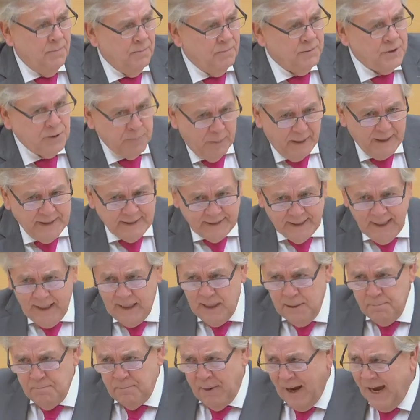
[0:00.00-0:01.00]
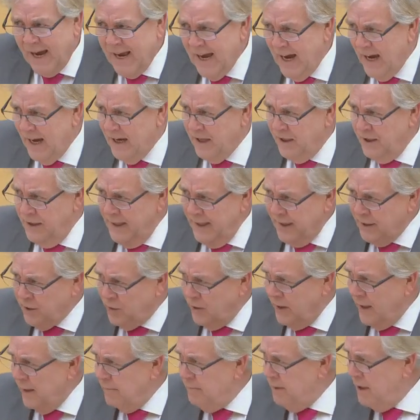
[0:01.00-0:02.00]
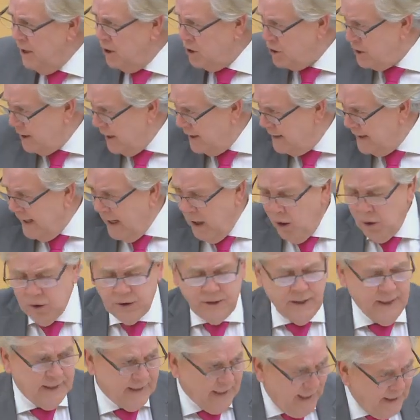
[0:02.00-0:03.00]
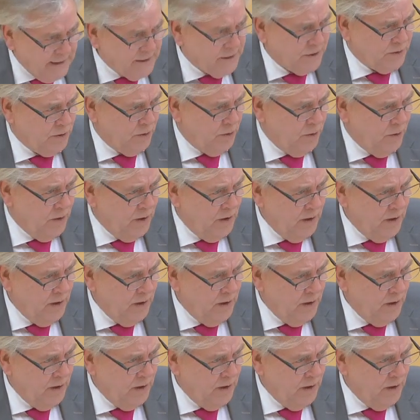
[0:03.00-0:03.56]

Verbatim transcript: speziell in Bayern, nicht nur der Mittelstand, auch die Gastro,